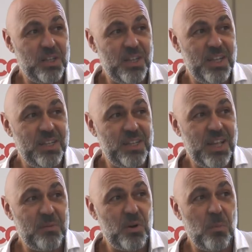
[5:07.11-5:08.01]
dei, dei
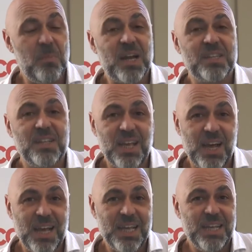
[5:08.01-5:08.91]
derby lombardi
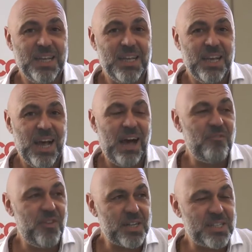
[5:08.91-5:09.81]
da
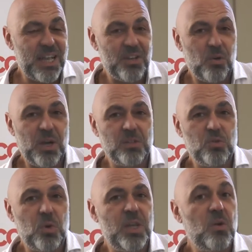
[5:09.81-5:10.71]
avversario
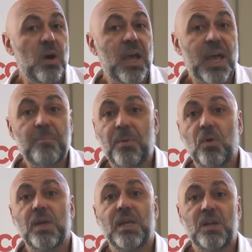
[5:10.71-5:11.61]
canturino e
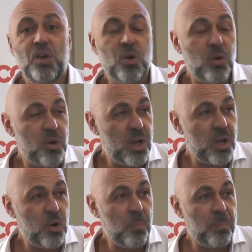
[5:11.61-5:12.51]
poi non,
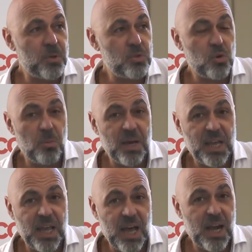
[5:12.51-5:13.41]
non possono
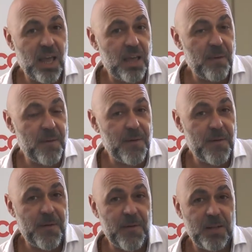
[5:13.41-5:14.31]
mancare
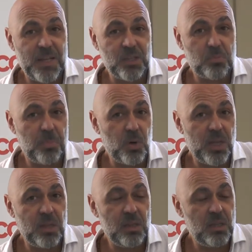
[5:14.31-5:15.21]
eh, gli
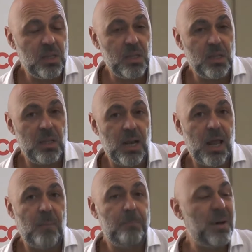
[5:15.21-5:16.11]
esponenti
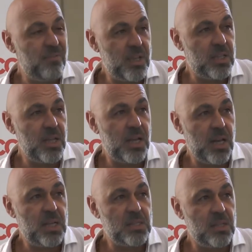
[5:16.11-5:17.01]
della Pavia dei
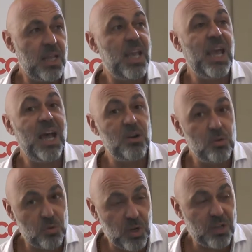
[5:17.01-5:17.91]
Canestri che
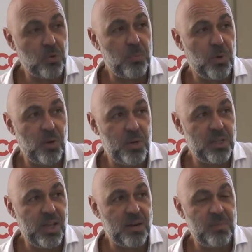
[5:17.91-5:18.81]
hanno giocato pure quei
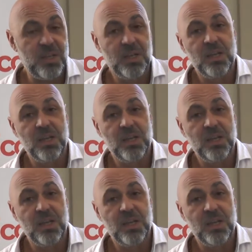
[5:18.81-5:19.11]
derby